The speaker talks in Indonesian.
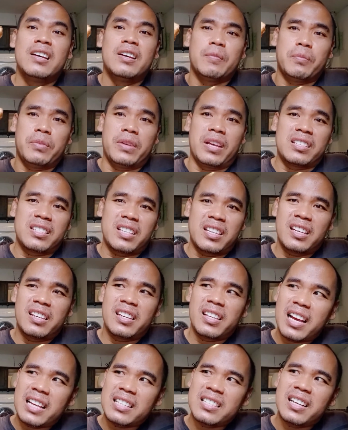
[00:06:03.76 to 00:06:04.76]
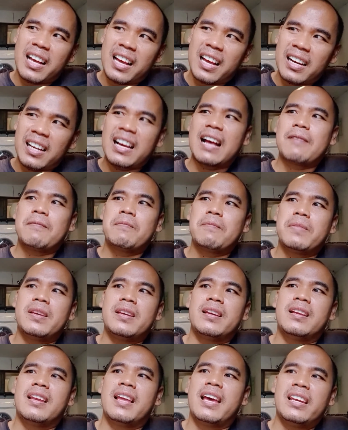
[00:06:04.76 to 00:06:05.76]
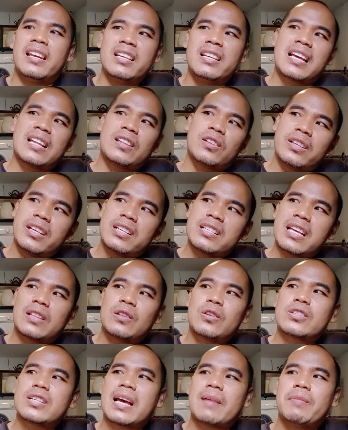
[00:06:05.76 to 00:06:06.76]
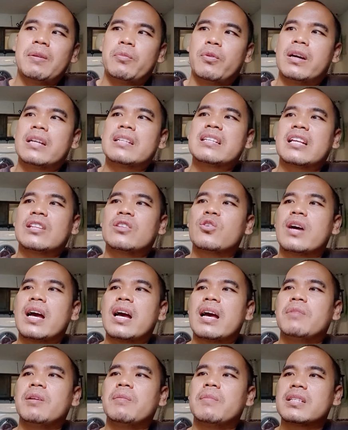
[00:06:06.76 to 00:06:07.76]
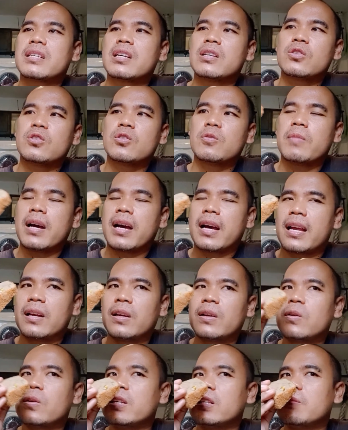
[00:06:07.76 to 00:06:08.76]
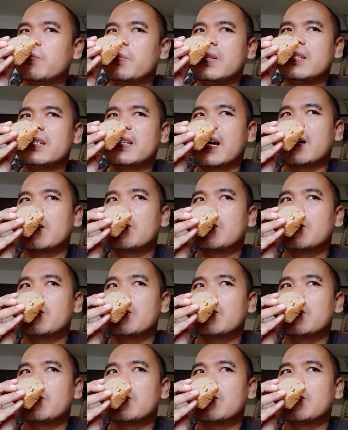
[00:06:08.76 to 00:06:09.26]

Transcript: biasanya dikasihkan kambing nah ini santonya santo sapi bukan santo kambing masa suruh makan kulit pisang